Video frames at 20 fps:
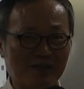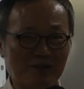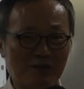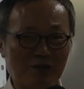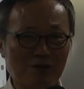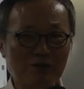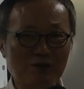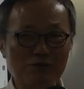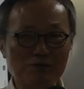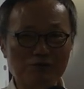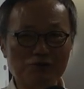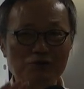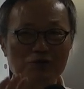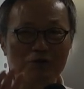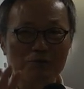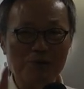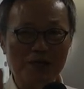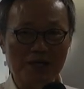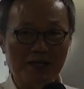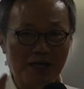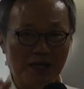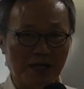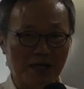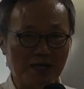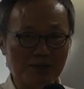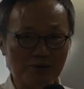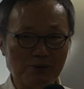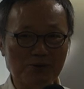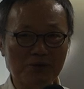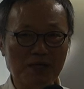너는 구경만 해.
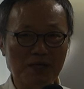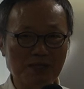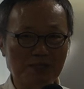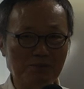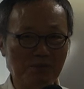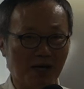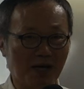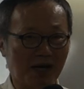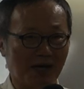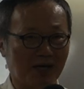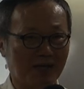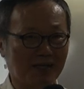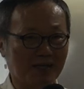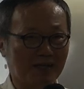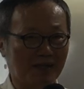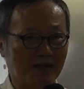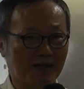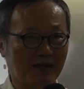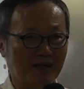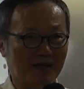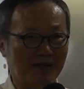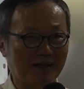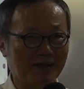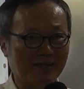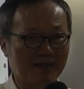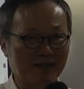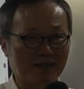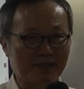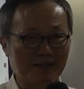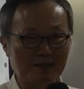손 대지 마. 네.
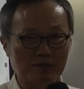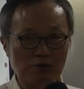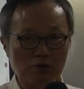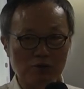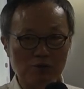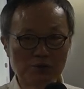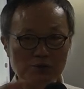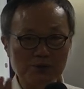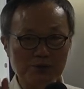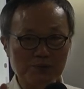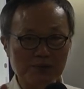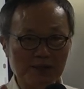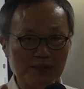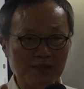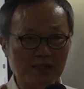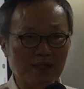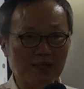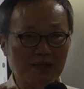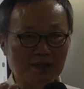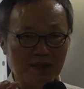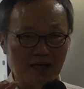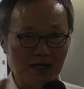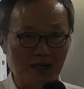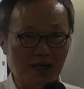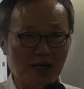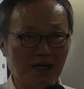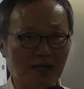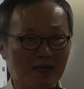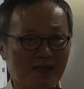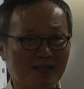돈 없으면
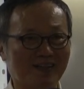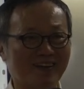나가.